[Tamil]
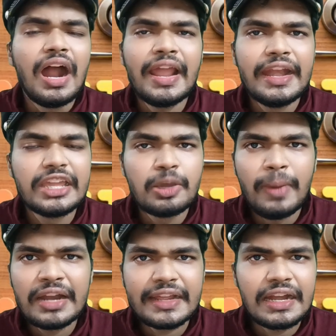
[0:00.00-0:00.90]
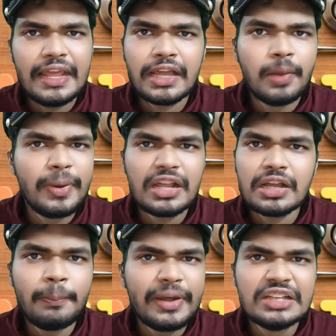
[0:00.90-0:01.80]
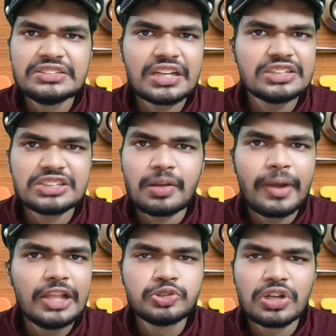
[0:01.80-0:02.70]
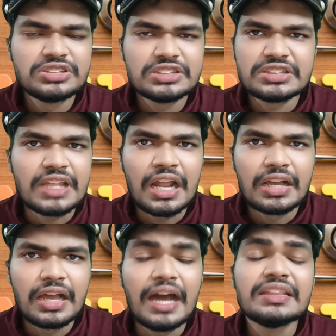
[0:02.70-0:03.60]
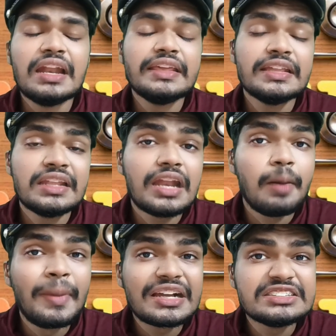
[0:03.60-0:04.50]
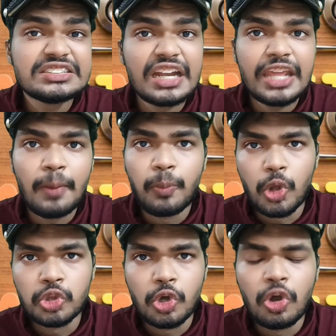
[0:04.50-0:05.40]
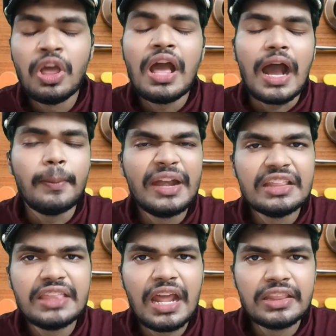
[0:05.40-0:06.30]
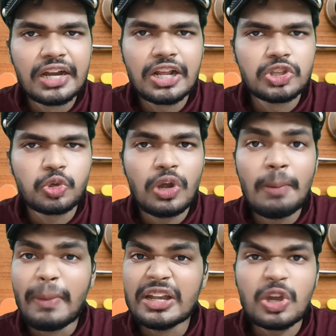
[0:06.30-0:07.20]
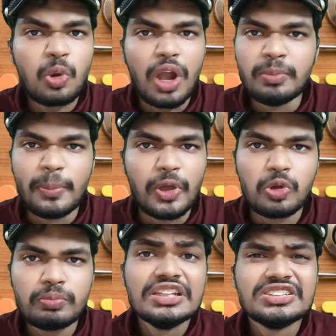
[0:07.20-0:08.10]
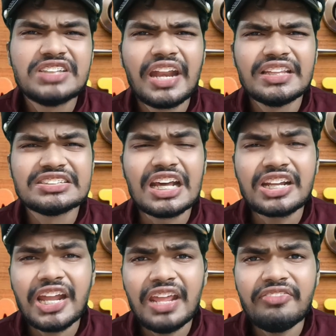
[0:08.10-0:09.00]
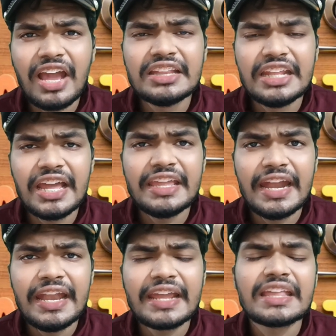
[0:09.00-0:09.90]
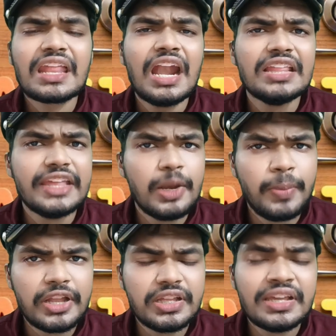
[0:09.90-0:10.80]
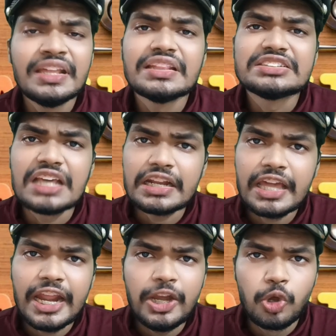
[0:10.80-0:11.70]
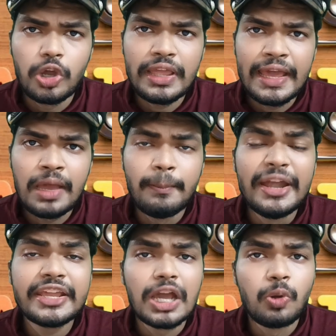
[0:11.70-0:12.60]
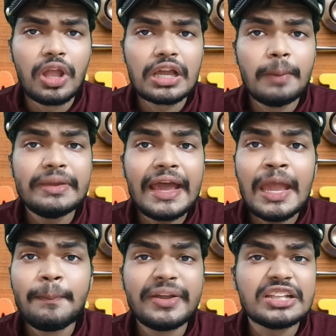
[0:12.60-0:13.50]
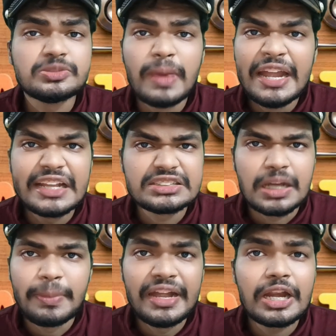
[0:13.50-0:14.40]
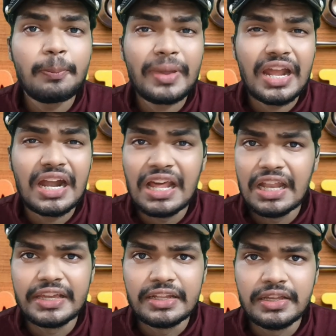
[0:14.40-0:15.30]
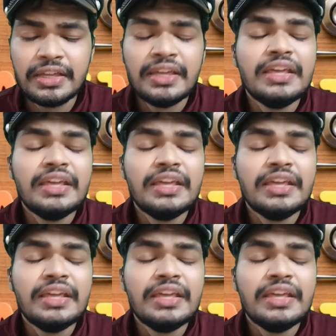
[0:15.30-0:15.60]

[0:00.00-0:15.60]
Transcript: ஆனால் இன்னைக்கு மார்க்கெட்டில் ஏகப்பட்ட கம்பெனிஸ் எக்கச்சக்கமான இன்சூரன்ஸஸ் தராங்க அதில் எது நமக்கு சரியாக பொருந்தும் அப்படின்னு தேர்ந்தெடுக்கிறதுக்குள்ள மண்டை குழம்பி போயிடும் சரி இந்த சர்க்கரை வியாதினா என்ன எதனால் இது ஏற்படுது இந்த சர்க்கரை நோயை மெடிக்கல் உலகம் டயபெட்டிஸ் மெலிட்டஸ் அப்படின்ற பேரால் அழைக்குது